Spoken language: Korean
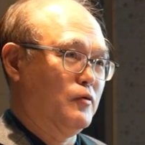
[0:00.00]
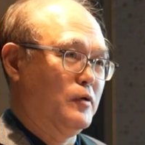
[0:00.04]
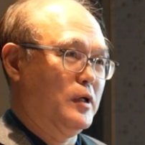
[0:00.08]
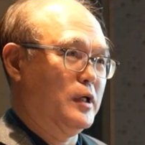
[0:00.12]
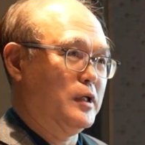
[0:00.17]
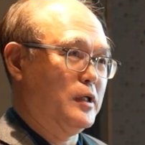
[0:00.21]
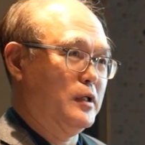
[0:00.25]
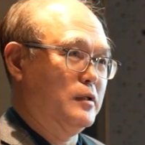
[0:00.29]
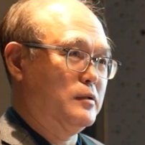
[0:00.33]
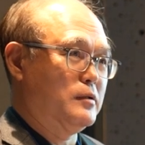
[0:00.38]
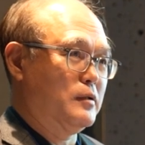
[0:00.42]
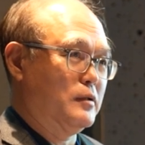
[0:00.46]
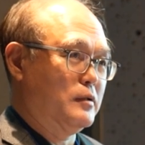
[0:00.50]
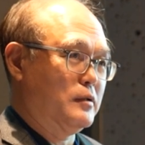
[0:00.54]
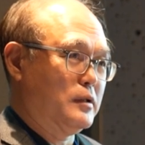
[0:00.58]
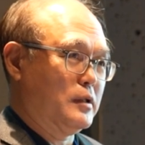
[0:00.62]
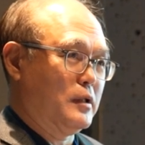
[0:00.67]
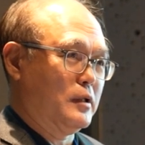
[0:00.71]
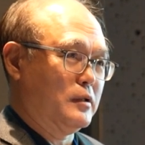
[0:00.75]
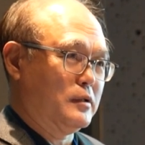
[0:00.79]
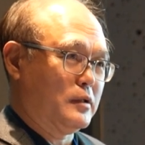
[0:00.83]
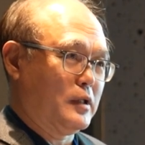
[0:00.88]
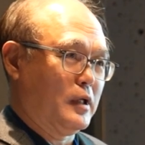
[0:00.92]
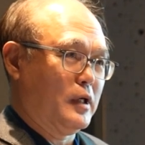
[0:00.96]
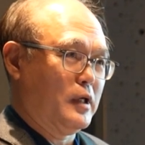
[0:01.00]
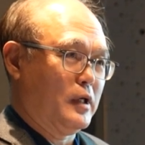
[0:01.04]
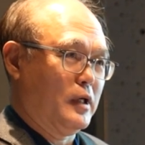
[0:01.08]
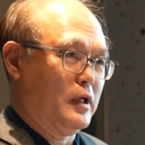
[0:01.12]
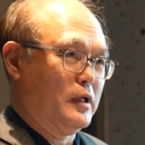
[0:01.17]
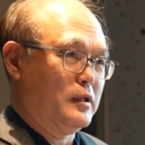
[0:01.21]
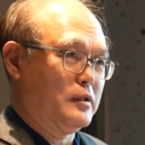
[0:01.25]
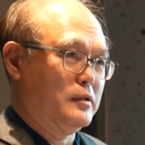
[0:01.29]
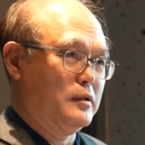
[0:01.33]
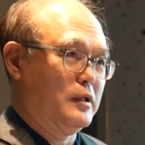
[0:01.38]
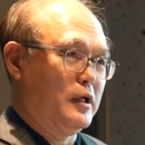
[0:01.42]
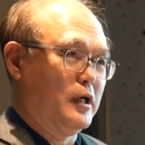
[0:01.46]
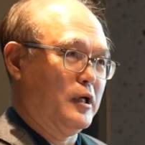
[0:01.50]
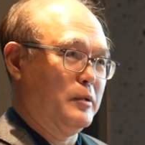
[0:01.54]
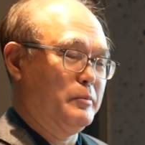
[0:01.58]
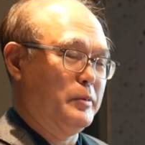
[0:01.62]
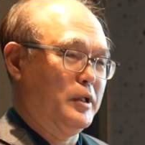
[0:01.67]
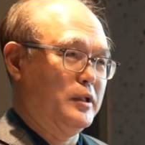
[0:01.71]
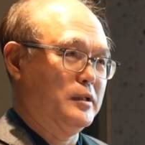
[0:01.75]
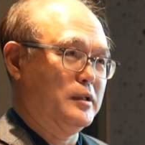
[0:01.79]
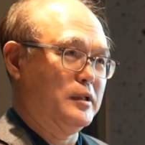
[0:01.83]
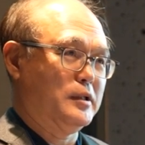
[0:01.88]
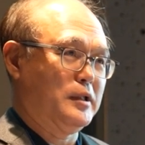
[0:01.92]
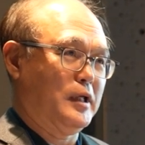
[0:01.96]
블락이 있었다가 그
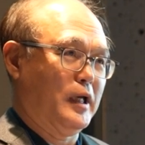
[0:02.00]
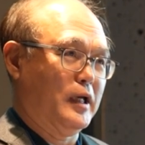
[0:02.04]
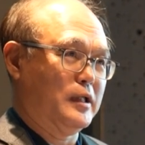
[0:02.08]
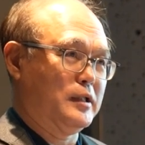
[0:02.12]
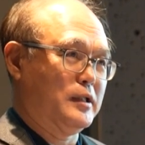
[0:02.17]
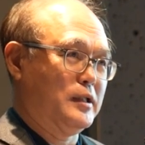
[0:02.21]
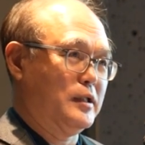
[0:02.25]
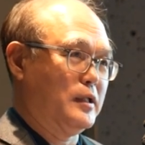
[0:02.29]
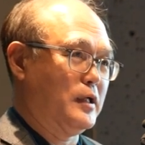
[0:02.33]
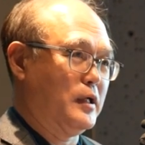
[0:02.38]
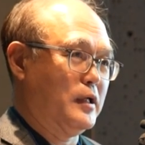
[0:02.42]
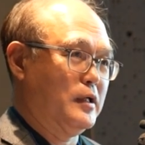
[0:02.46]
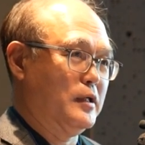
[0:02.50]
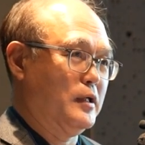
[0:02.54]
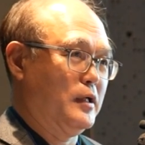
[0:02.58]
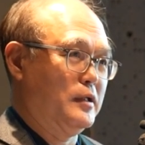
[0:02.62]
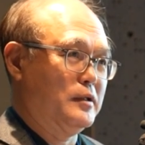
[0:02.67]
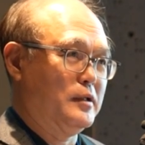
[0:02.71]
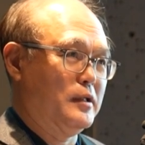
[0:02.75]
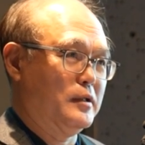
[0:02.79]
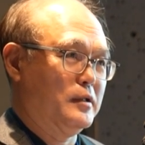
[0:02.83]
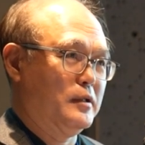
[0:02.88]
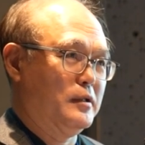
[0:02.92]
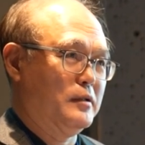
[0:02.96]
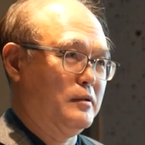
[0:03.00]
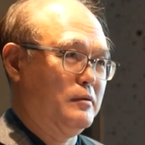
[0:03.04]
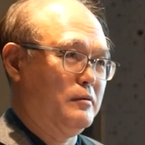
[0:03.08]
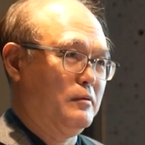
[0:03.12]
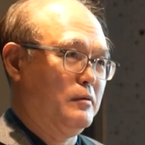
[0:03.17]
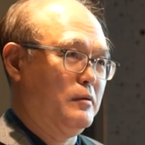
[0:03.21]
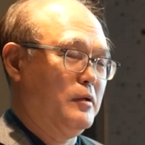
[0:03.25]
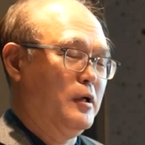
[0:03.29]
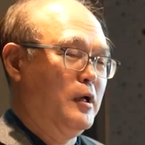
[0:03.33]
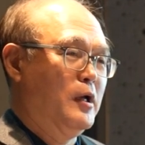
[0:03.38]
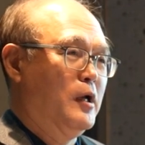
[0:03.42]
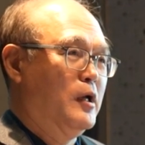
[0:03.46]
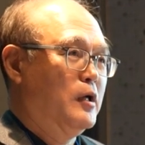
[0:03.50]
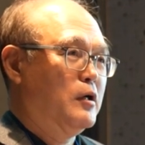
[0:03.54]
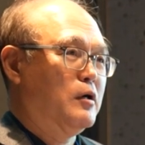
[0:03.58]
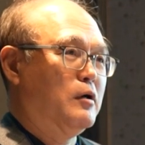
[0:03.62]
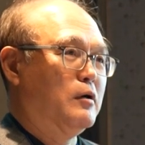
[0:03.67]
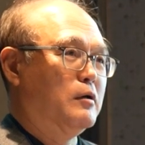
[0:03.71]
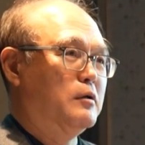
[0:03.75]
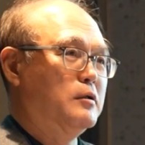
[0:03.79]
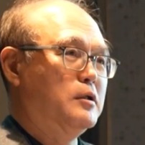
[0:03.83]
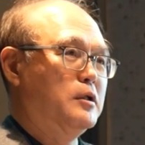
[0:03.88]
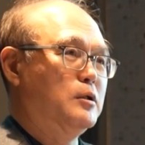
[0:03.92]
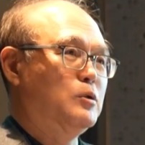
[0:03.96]
다음에 이제 객체라는 게 생기고
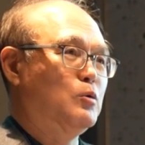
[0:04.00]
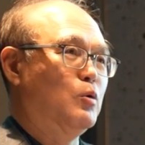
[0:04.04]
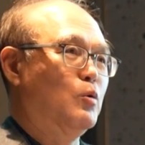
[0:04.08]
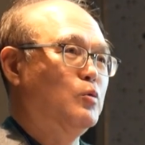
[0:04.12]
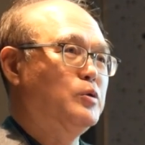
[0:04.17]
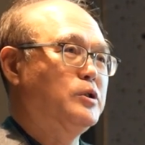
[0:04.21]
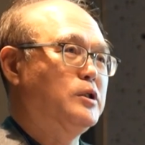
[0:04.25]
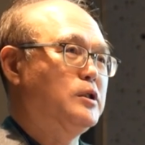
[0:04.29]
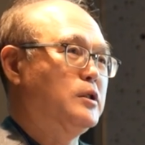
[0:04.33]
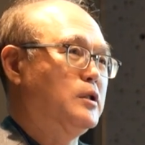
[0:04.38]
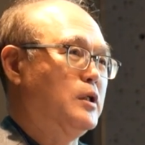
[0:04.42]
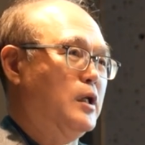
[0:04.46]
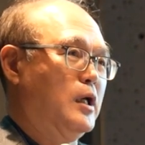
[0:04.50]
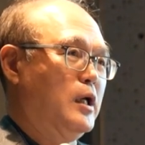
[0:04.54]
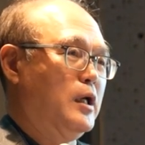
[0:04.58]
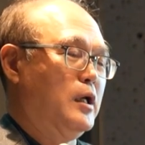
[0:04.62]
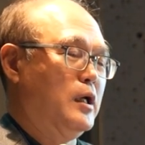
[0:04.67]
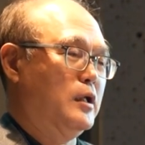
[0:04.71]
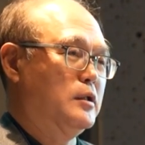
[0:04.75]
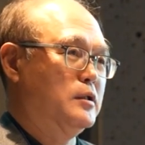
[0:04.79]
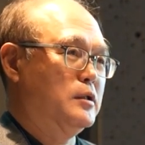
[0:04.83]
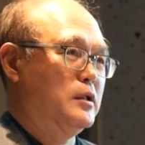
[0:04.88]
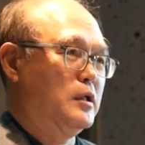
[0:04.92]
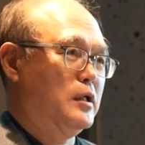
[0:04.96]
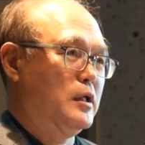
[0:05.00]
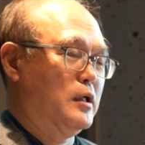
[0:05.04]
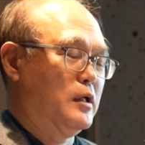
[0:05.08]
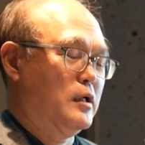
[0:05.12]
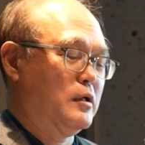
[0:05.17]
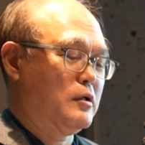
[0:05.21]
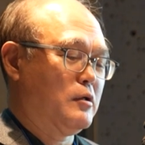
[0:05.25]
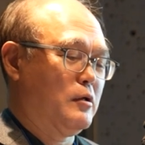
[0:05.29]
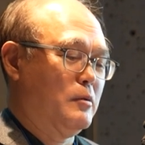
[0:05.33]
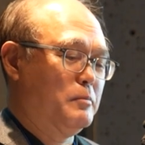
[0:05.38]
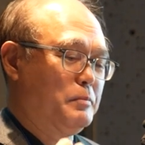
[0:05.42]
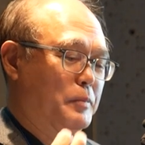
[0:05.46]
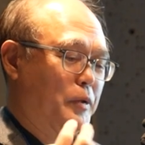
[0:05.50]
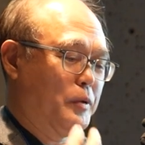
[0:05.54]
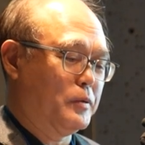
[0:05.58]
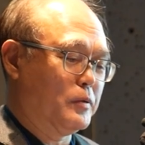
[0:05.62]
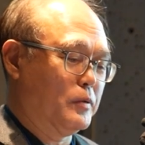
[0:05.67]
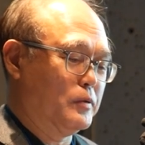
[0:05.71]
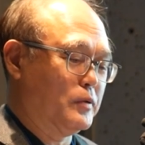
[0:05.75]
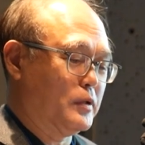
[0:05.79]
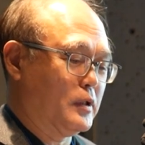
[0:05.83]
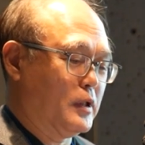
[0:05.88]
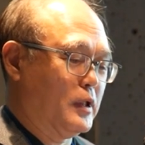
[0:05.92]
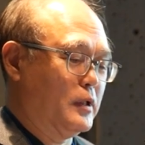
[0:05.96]
거의 동시에 이제
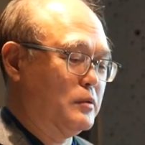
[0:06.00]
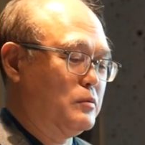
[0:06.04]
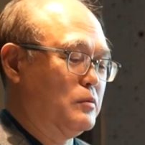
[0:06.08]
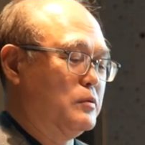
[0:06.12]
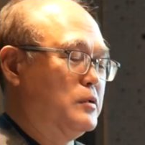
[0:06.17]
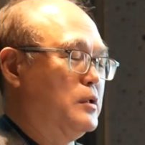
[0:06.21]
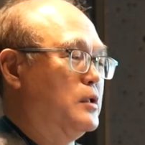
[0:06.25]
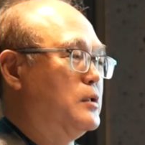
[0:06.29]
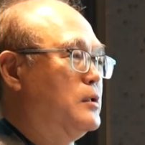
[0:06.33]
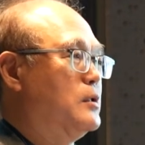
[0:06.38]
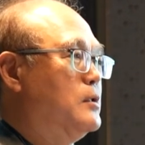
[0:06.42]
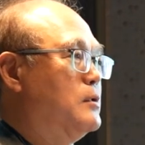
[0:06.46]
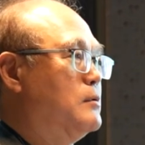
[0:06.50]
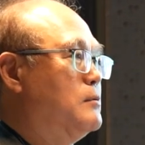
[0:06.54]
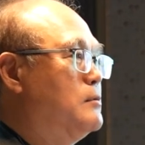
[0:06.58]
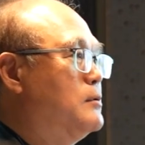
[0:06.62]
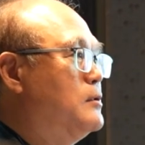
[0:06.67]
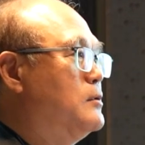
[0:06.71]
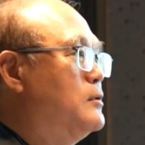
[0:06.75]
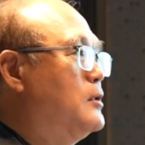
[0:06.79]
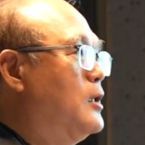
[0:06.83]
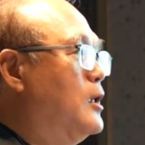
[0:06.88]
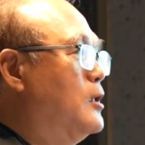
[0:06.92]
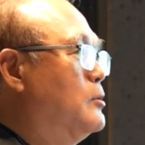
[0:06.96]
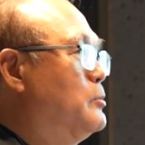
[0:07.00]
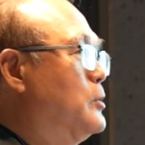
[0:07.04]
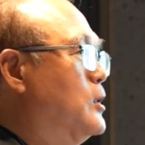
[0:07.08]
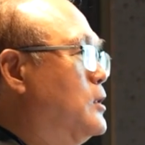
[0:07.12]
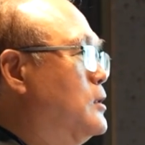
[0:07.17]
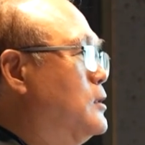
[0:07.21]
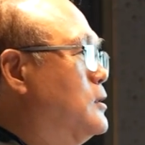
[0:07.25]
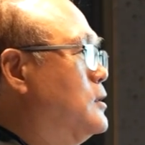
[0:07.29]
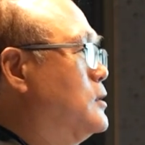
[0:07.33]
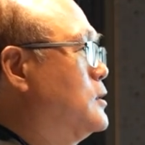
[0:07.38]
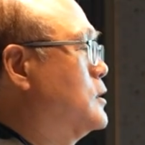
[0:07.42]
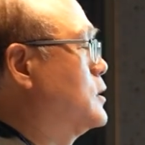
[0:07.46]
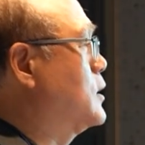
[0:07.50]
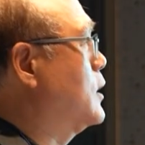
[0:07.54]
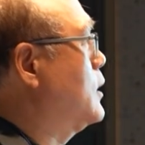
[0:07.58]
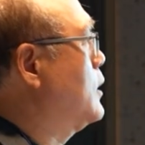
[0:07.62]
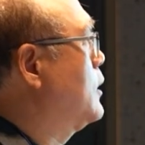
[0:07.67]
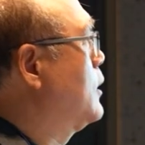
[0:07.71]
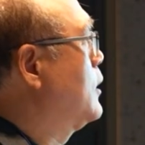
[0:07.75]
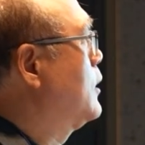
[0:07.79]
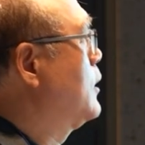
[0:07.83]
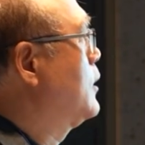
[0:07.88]
컴포넌트가 또 생기고 그 다음에는 이제